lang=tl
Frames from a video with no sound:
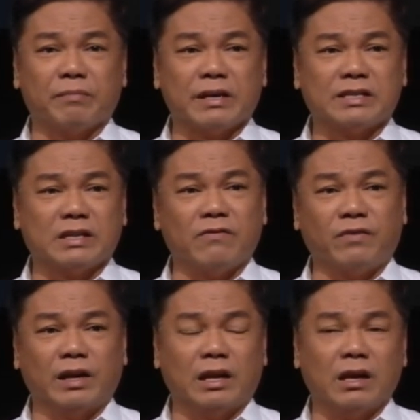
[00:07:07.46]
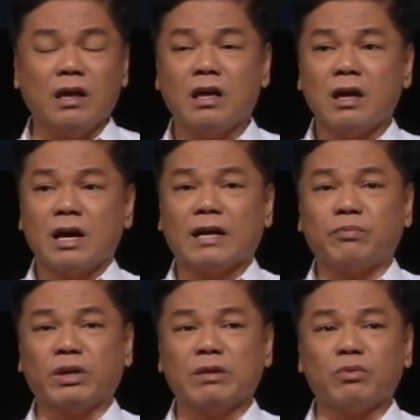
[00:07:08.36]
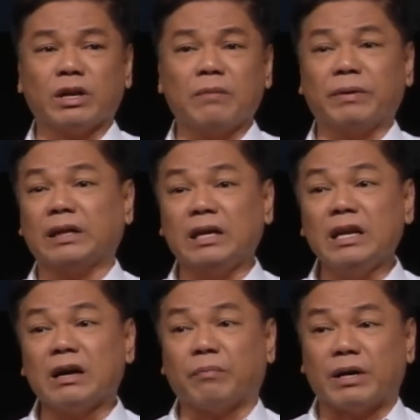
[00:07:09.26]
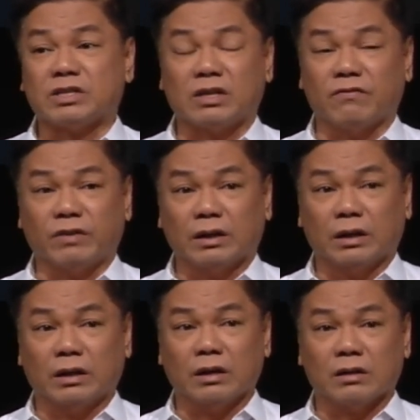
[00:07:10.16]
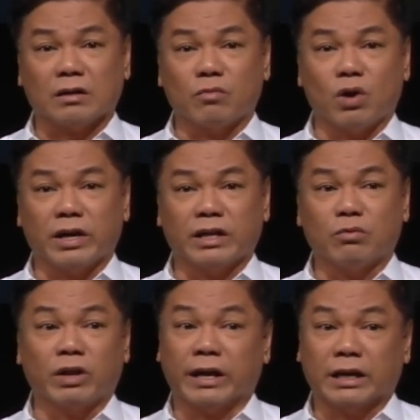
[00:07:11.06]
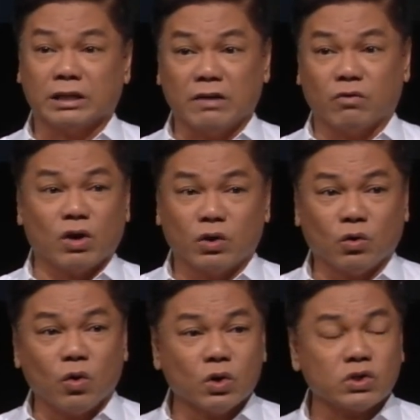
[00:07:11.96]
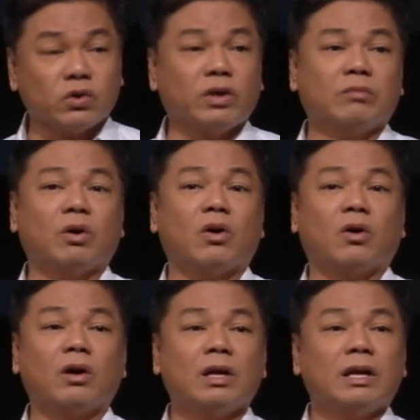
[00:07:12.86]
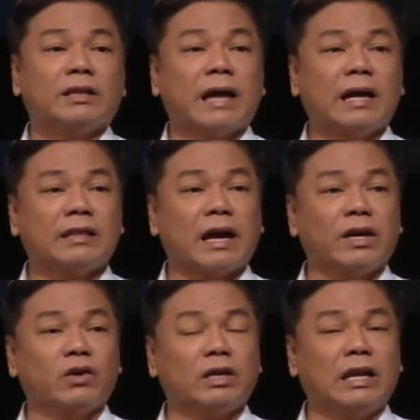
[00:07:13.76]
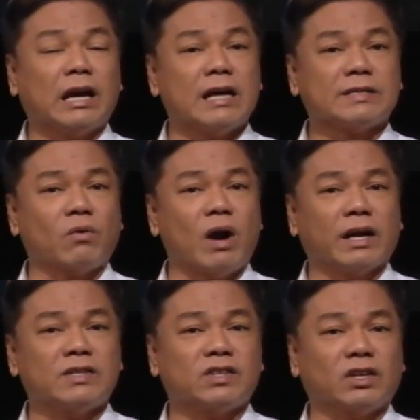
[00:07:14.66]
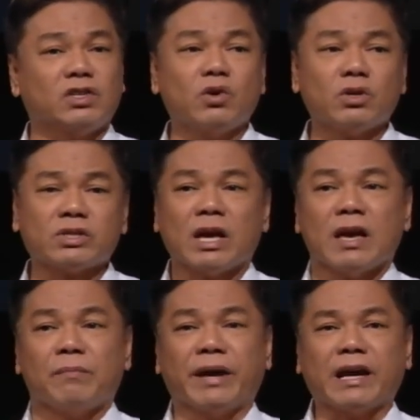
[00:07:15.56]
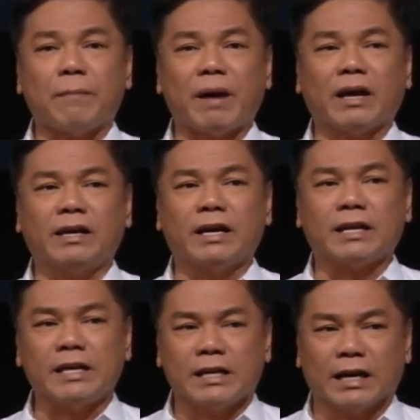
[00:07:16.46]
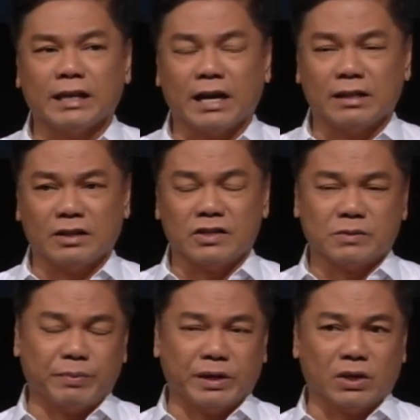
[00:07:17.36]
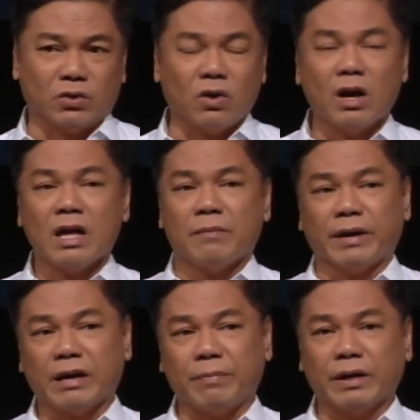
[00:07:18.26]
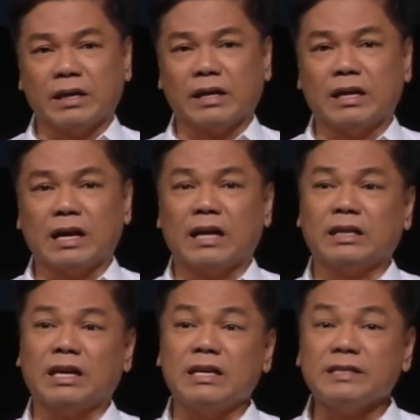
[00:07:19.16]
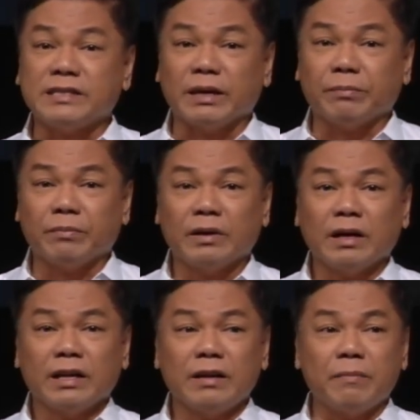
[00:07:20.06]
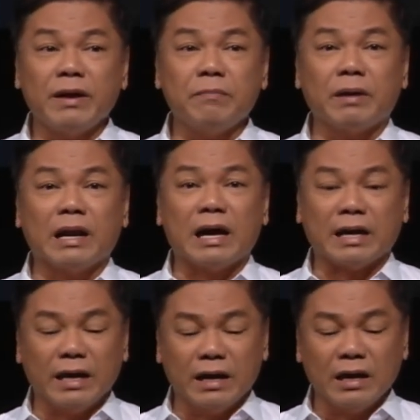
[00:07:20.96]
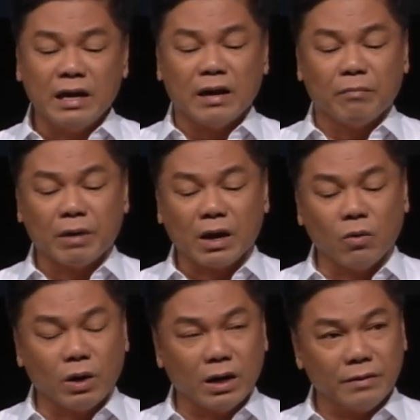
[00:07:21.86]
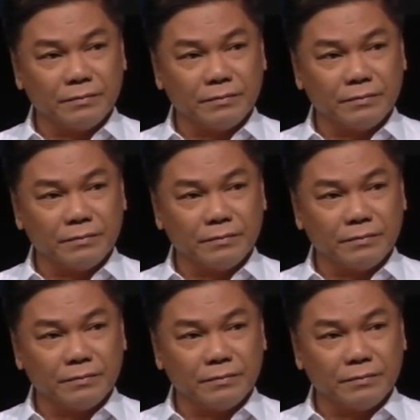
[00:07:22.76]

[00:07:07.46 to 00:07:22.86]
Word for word: ang positive feeling, at pwede mo ring patayin ang positive feeling at ang buhayin mo negative kung anong gugustuhin mo. Dahil tayo nilikha sa wangis ng Diyos, may kapangyarihan ang ating espiritu, may kapangyarihan ang ating isip na may malaking magawa.